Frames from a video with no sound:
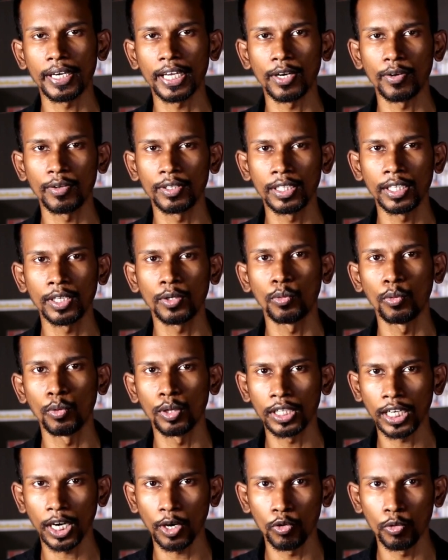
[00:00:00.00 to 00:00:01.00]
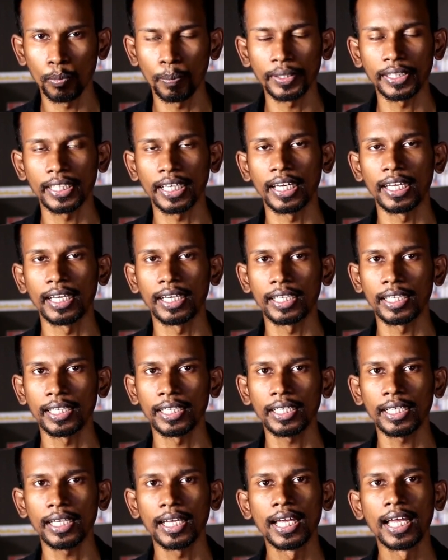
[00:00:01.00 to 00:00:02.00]
பெட்டிகள் வந்து கூடுதலாக உற்பத்தி
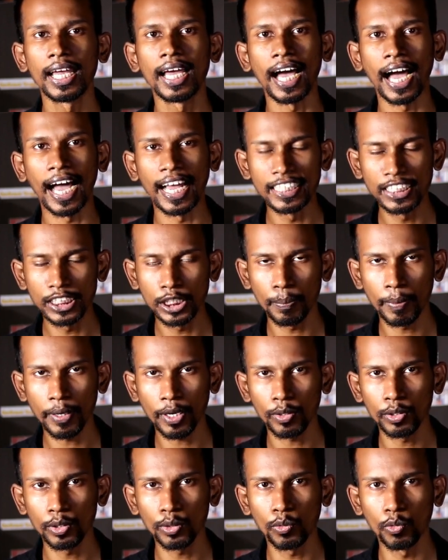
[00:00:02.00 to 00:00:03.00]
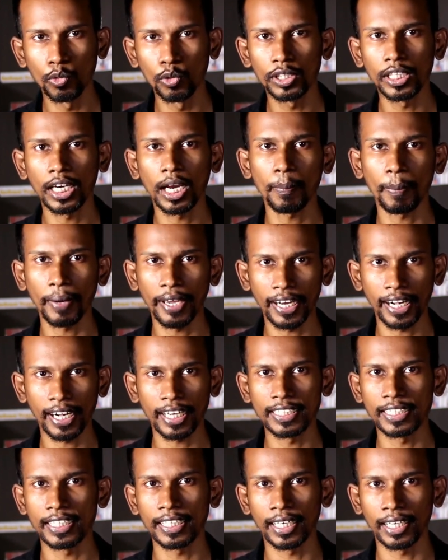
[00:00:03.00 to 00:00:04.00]
ஆகிருக்கு அஞ்சு பேர் வந்து கூடுதலாக
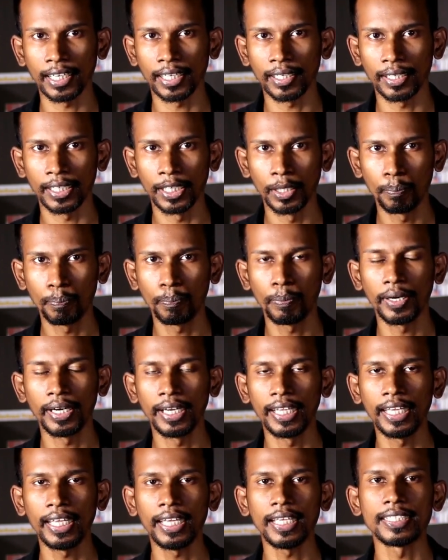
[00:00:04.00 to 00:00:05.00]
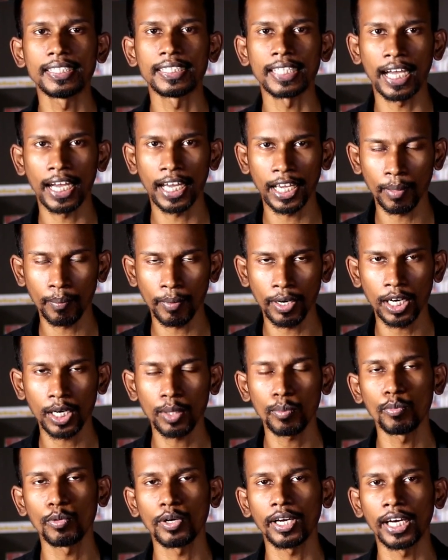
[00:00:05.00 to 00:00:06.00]
பயனடைஞ்சிருக்காங்க இப்படி நியாயமான
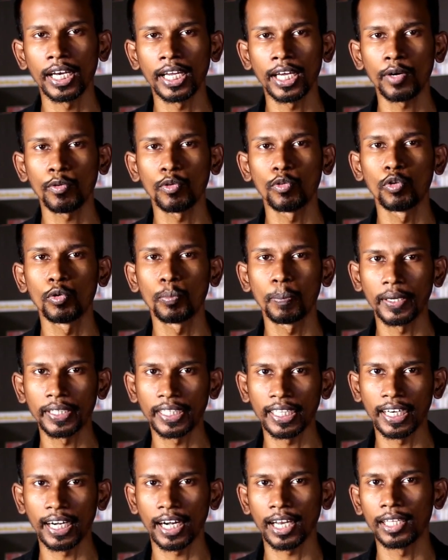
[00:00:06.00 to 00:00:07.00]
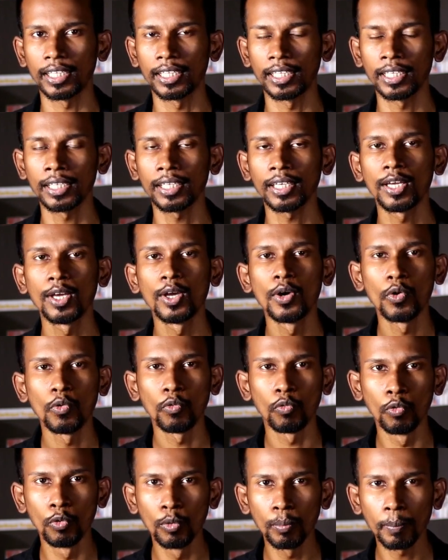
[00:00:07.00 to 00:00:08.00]
முறையில் ஒரு உற்பத்தி நடந்து
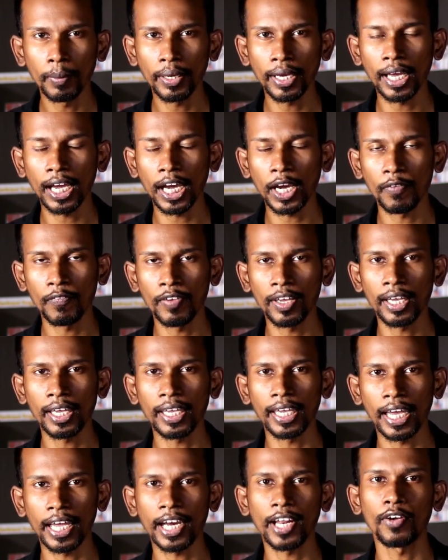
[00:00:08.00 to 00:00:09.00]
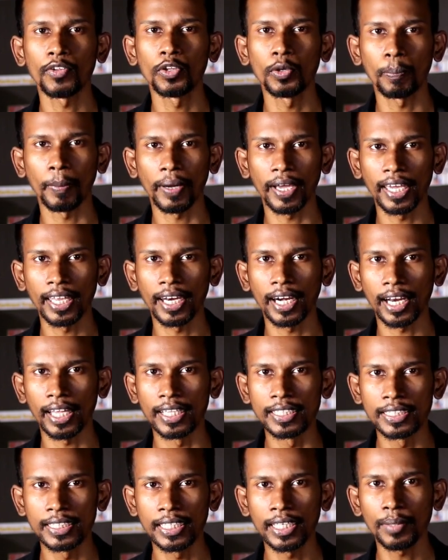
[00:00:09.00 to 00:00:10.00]
உண்மையாகவே யாராவது
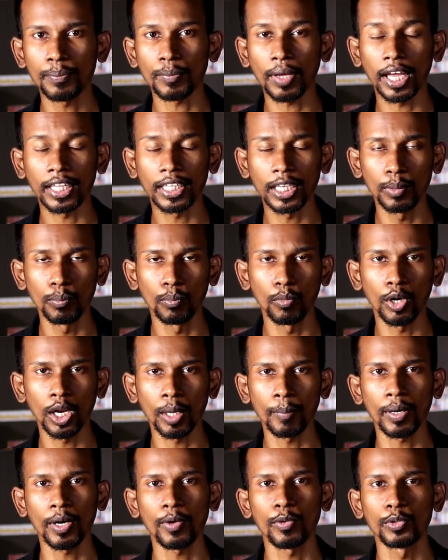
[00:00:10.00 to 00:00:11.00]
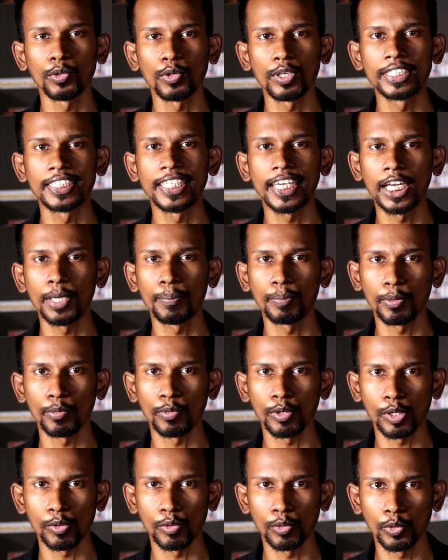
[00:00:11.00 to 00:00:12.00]
பயனடைஞ்சு அதன் மூலமாக வந்து ஒரு ஜிடிபி
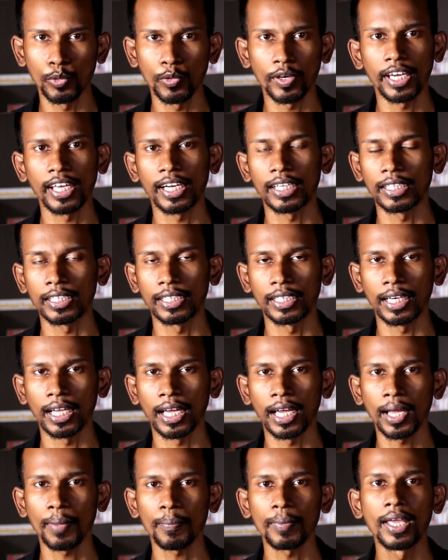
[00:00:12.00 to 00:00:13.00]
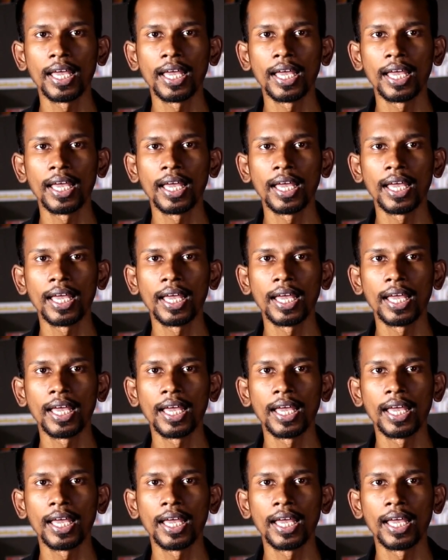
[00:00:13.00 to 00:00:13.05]
உயர்வு உருவாகியிருந்ததுன்னா